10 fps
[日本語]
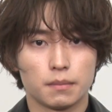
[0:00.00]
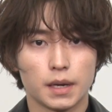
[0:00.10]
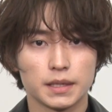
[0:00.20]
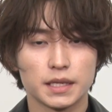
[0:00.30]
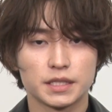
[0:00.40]

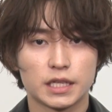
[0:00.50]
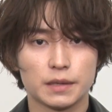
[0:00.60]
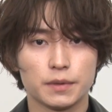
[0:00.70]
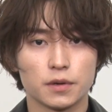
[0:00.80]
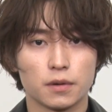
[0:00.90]
マイデジ
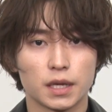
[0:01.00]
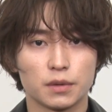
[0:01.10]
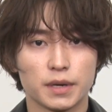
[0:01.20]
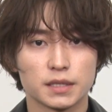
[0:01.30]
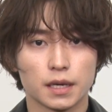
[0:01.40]
TV をご覧の
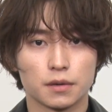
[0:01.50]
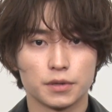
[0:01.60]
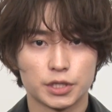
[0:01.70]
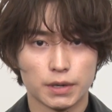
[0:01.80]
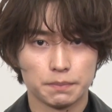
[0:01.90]
皆さんこん
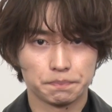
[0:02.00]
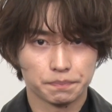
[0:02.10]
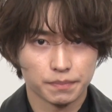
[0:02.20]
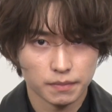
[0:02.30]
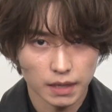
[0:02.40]
にちは
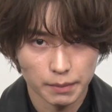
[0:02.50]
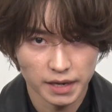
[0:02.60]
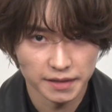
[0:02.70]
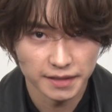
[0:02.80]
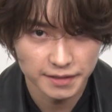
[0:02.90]
阿部アランで